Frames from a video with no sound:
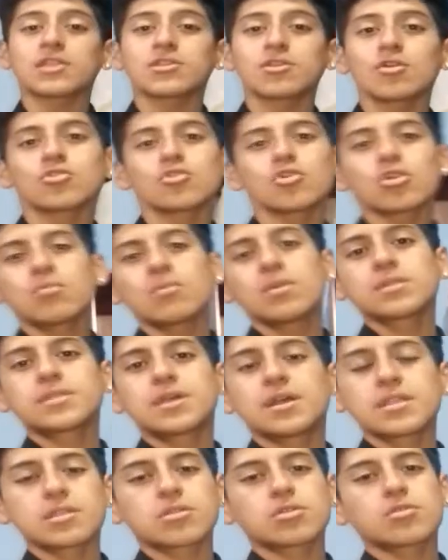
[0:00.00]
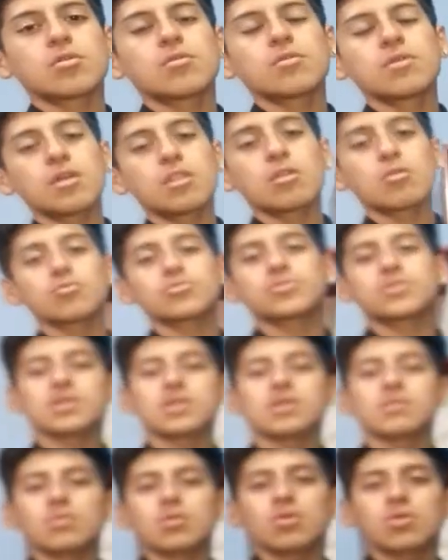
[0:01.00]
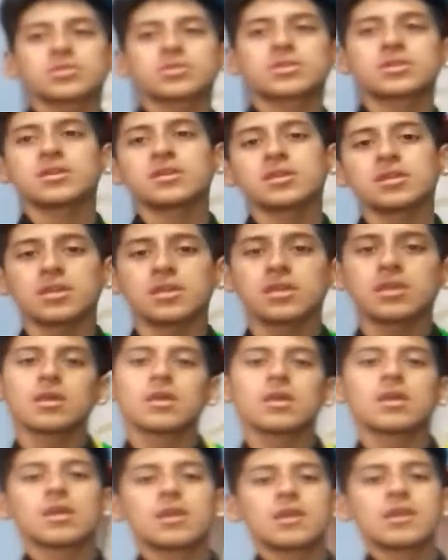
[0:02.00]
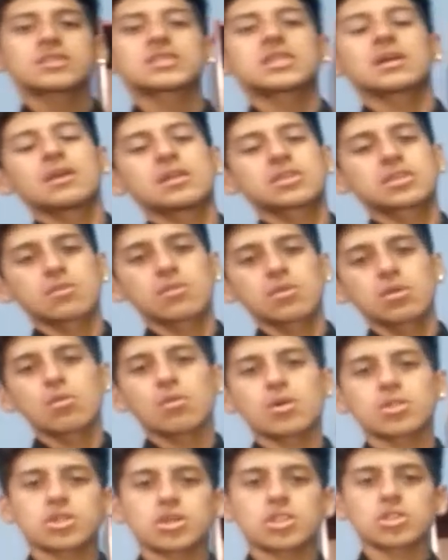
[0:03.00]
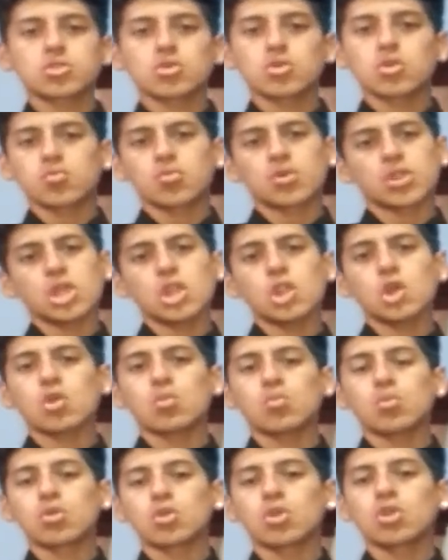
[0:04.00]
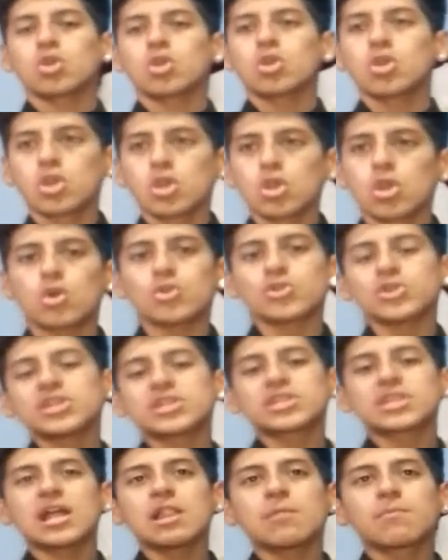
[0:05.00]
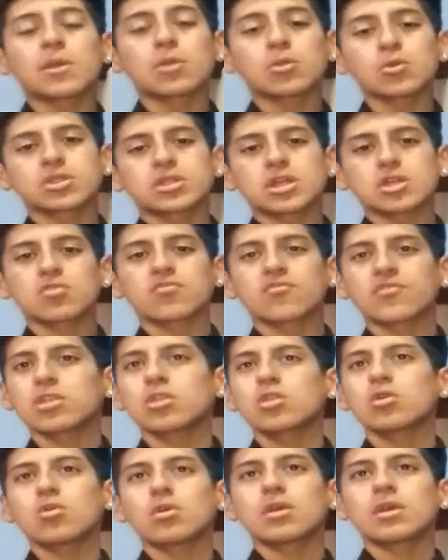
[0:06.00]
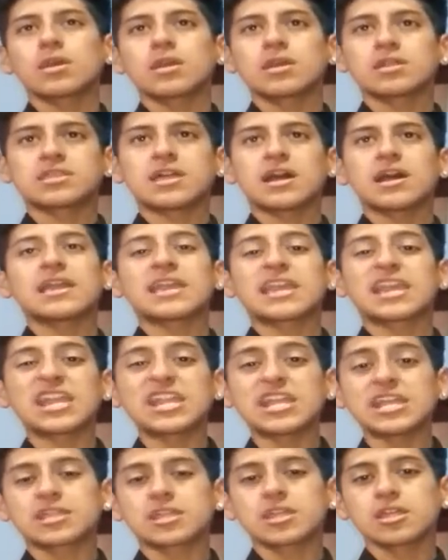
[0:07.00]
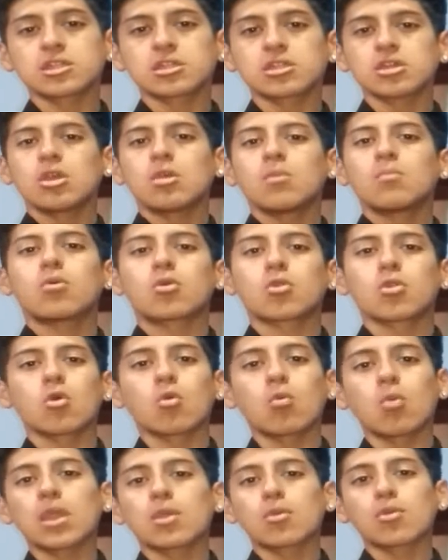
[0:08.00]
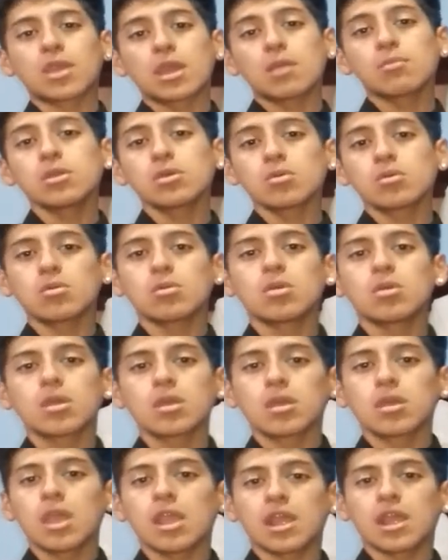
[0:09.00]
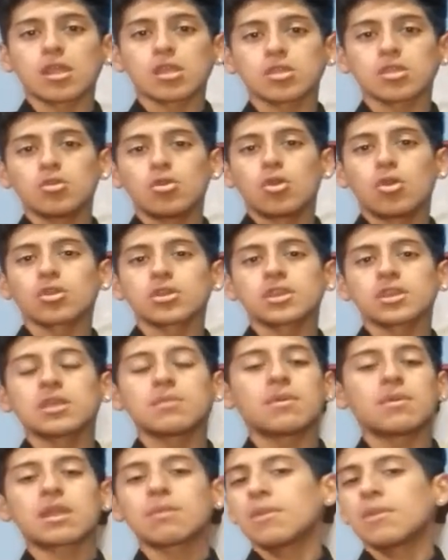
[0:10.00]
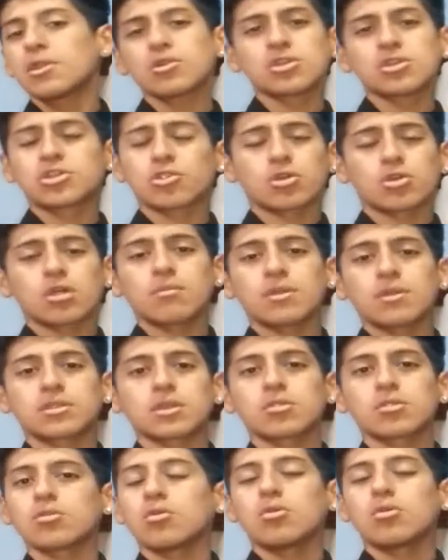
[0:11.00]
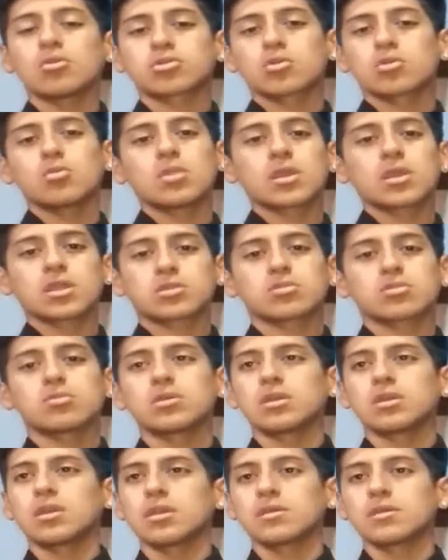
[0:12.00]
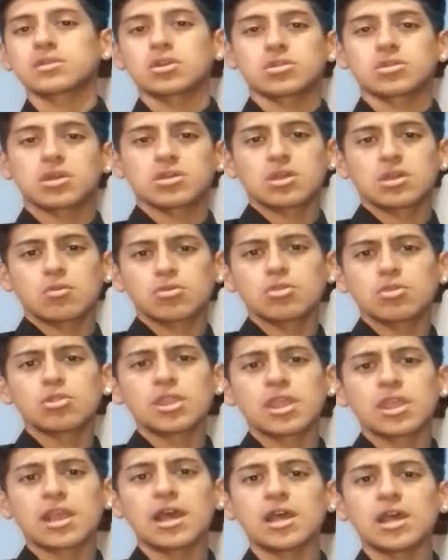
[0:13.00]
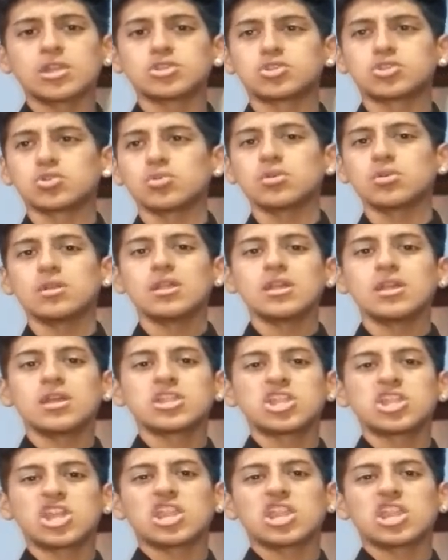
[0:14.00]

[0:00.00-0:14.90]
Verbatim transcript: tú ¿Cómo están? Este es un nuevo video de los y Mons y esta vez este el video será sobre lo común. Se tratará sobre la crisis que está sufriendo ahorita Perú. Los huaicos que se desbordan en diferentes distritos. Por ejemplo, San Juan de Lurigancho, este,